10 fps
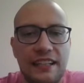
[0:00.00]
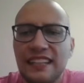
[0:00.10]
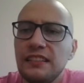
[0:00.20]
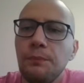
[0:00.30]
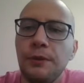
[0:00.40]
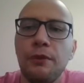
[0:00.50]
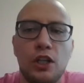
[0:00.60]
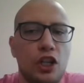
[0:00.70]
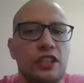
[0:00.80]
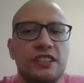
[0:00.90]
Nastąpiło
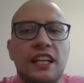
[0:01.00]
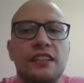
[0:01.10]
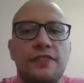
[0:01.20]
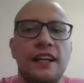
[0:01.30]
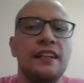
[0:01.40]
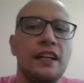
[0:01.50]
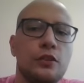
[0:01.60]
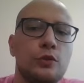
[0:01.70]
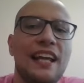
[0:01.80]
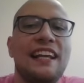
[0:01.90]
goniec E2,
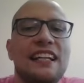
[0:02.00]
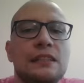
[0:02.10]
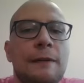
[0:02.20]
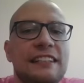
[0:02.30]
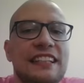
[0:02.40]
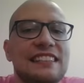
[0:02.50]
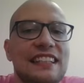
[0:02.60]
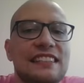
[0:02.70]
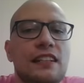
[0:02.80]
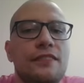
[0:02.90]
tutaj Kacper nie
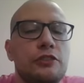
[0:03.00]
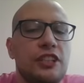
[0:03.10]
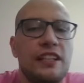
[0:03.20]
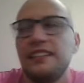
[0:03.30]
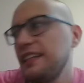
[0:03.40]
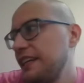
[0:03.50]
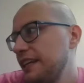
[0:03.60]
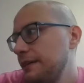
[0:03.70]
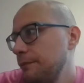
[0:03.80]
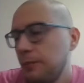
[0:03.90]
zdecydował się na
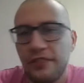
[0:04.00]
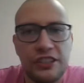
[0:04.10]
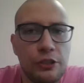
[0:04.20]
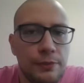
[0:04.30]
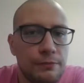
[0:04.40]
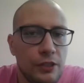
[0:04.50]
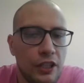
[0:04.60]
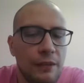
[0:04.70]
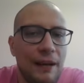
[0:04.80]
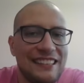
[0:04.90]
takie, powiedziałbym,
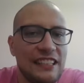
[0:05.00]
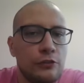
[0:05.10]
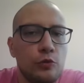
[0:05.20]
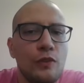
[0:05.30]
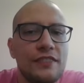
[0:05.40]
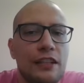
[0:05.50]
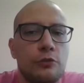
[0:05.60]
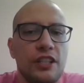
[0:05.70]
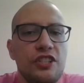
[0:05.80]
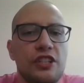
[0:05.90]
trochę bardziej główne
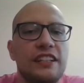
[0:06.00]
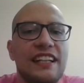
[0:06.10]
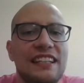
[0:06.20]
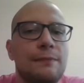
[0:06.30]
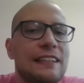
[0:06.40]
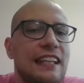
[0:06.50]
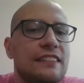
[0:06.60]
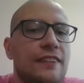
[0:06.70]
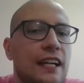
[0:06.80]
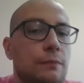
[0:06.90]
ruchy, czyli hetman
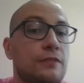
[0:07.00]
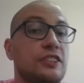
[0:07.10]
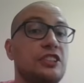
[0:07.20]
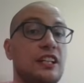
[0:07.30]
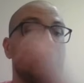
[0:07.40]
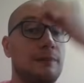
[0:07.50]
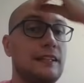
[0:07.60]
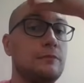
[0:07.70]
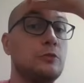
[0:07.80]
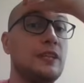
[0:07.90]
D2 albo wyjście
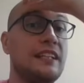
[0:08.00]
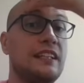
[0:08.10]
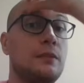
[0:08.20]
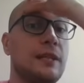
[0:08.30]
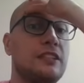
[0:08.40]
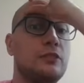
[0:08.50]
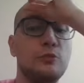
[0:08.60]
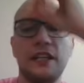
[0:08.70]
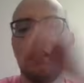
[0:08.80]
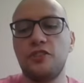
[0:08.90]
hetmanem tutaj i robienie
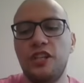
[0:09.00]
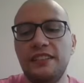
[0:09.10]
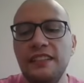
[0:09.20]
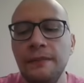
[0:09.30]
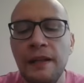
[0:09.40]
długiej roszady,